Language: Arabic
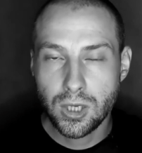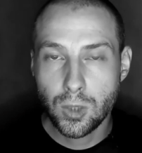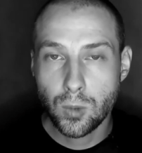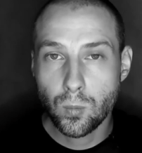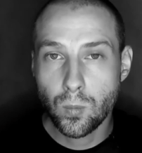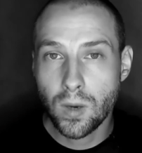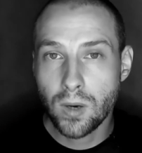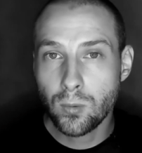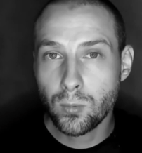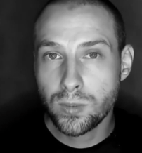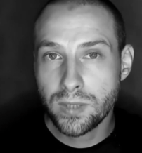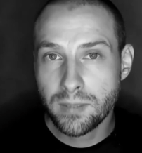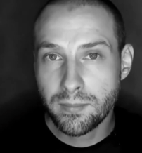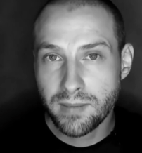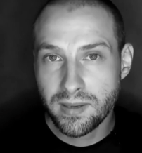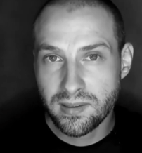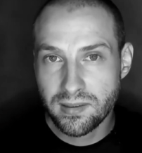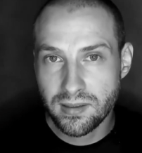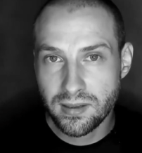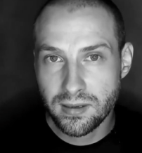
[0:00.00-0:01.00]
وهنا
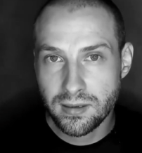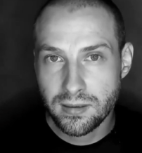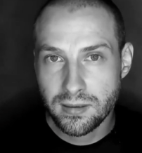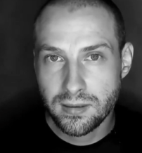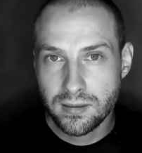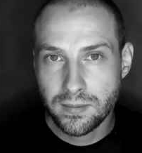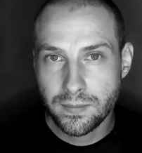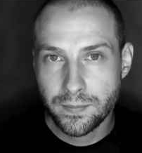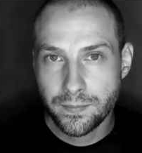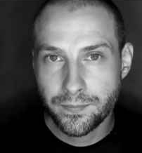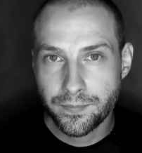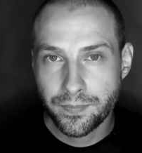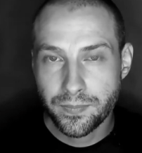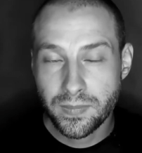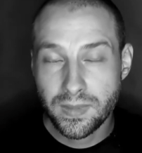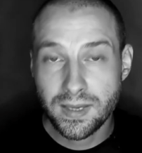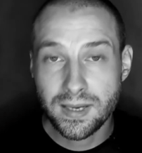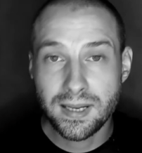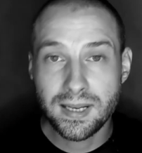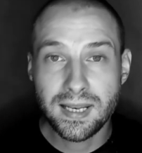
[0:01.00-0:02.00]
ماذا؟
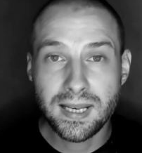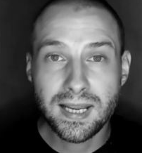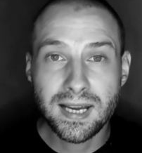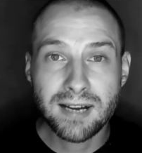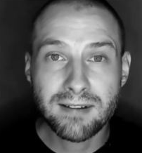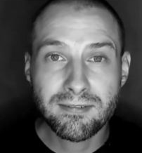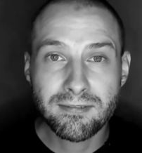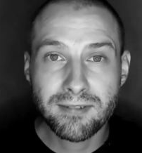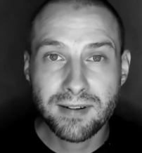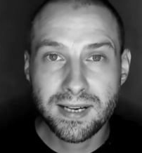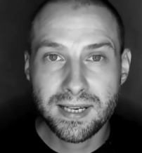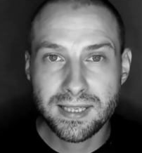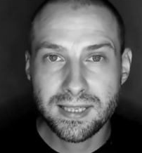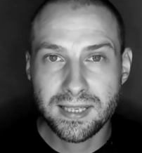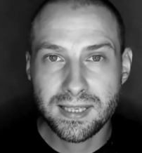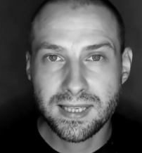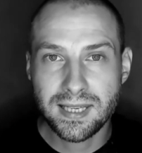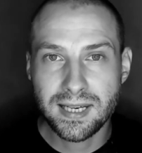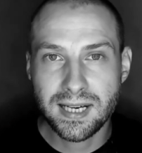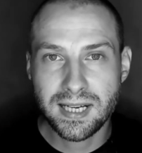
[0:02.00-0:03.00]
لا فائدة
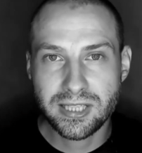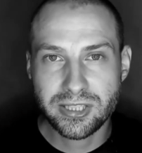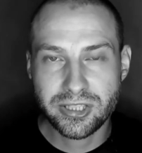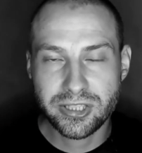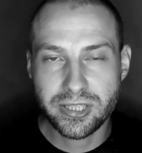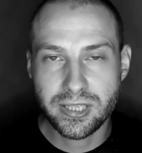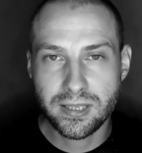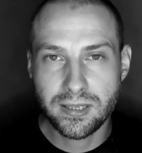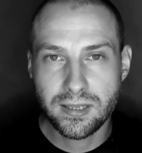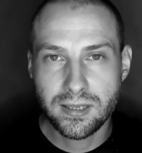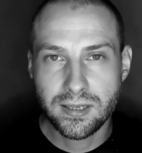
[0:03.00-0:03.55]
أصلا